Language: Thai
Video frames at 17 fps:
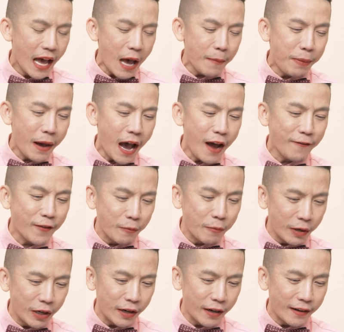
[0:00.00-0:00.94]
apart
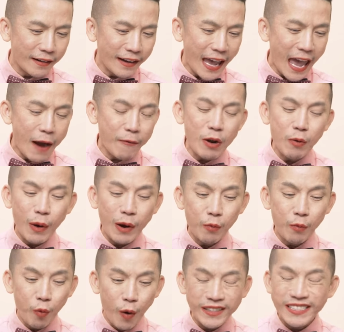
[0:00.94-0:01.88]
from her
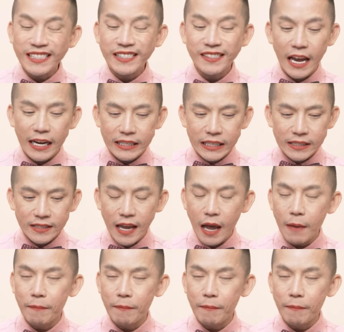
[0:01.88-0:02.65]
everyone was excited